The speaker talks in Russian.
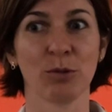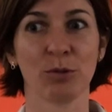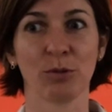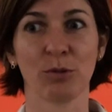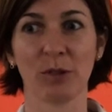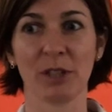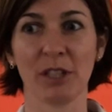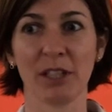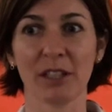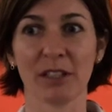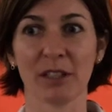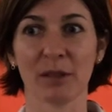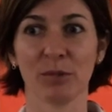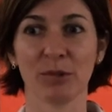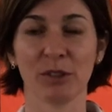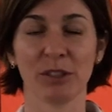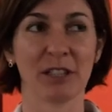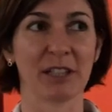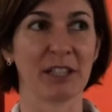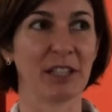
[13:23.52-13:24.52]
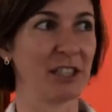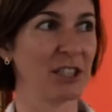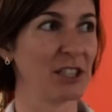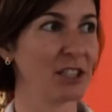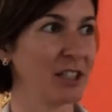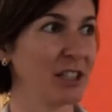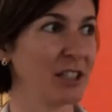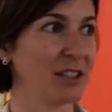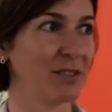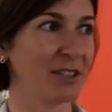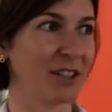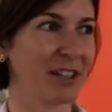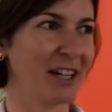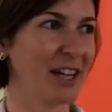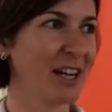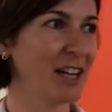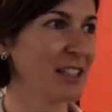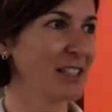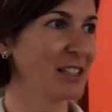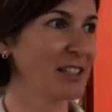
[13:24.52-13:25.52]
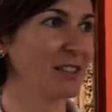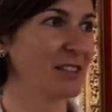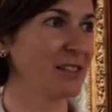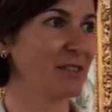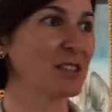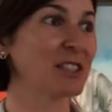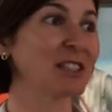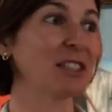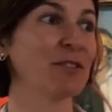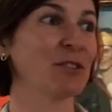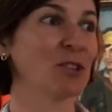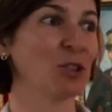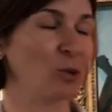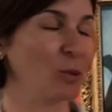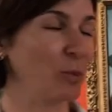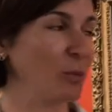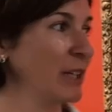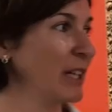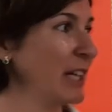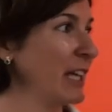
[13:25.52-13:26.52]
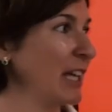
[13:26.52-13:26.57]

другие работы, конечно, отвергались в основном.